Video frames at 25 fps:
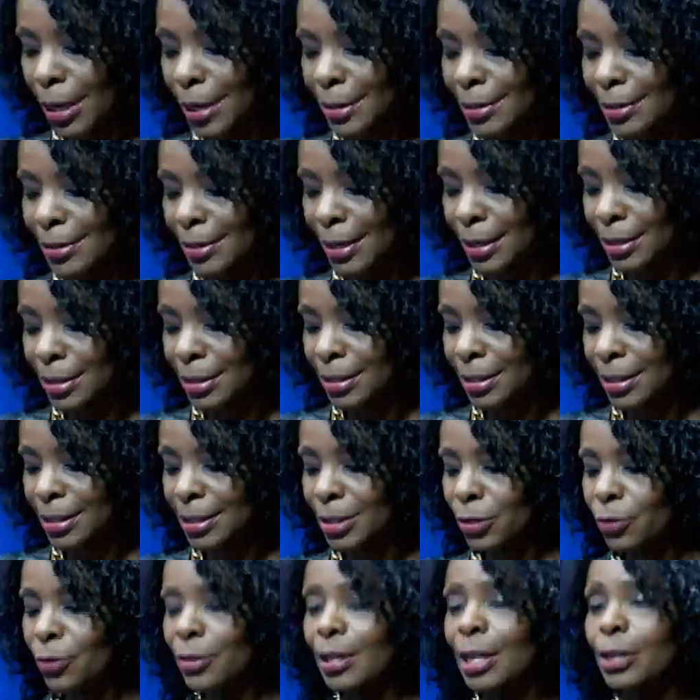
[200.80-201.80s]

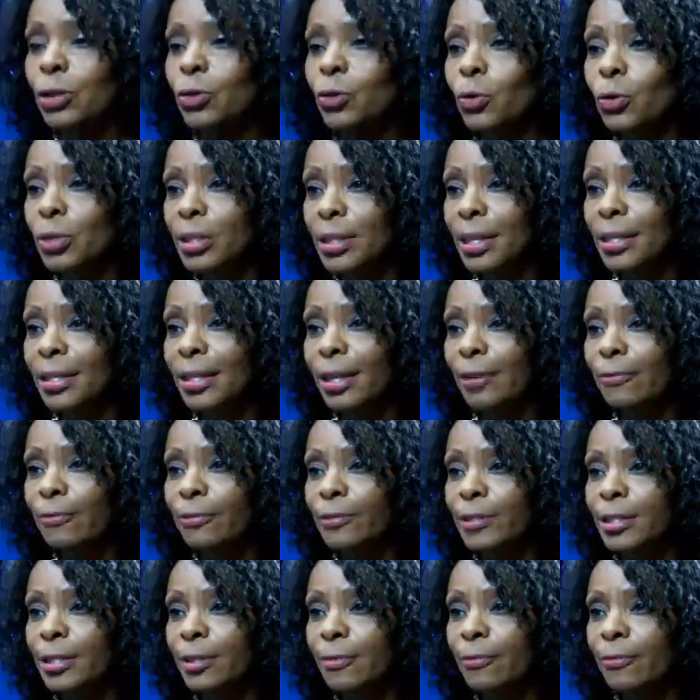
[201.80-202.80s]
exercice de la Société
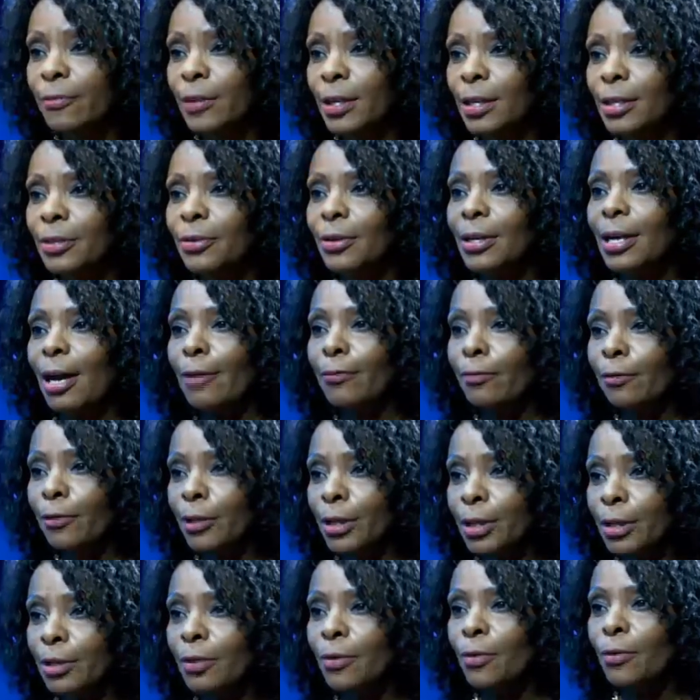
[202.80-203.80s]
civile de
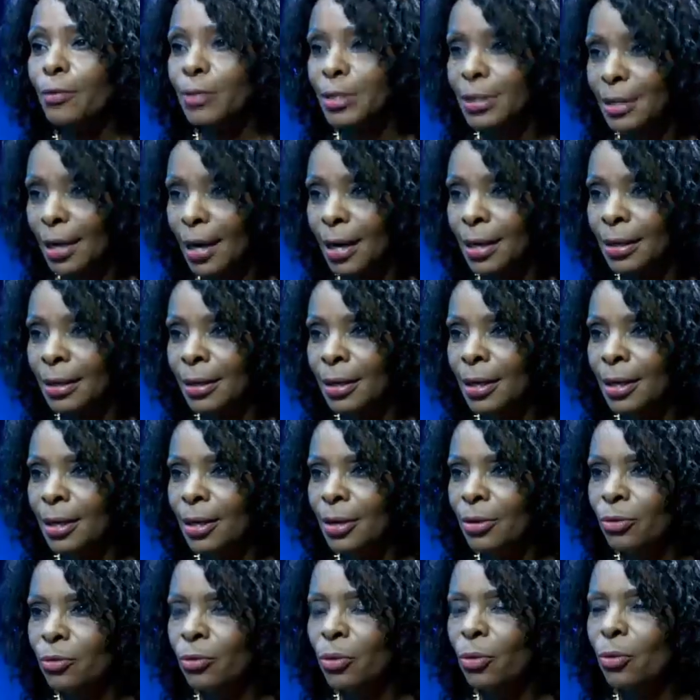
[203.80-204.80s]
l'Afrique australe.
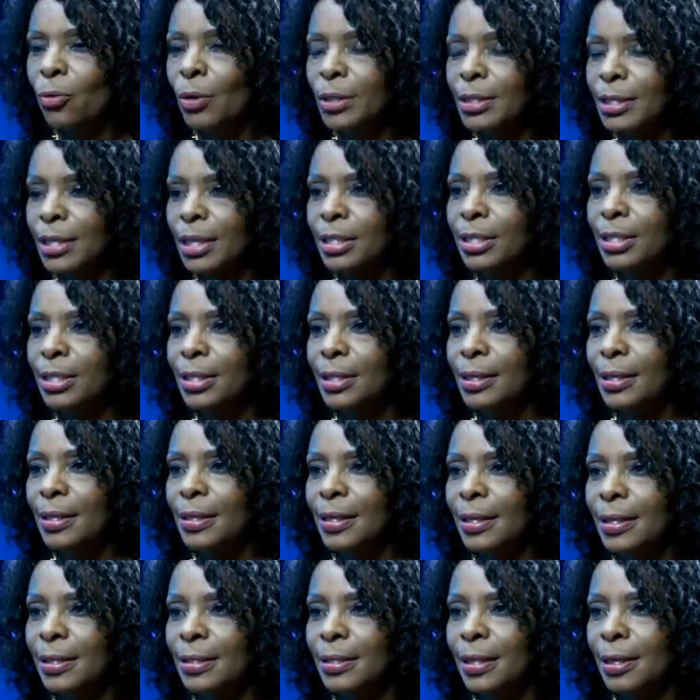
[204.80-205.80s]
De quoi
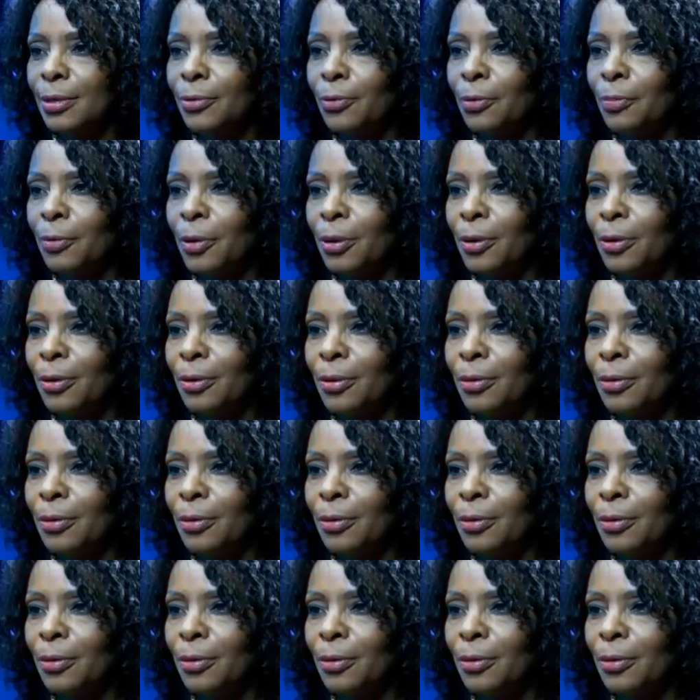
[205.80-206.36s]
s'agit-il exactement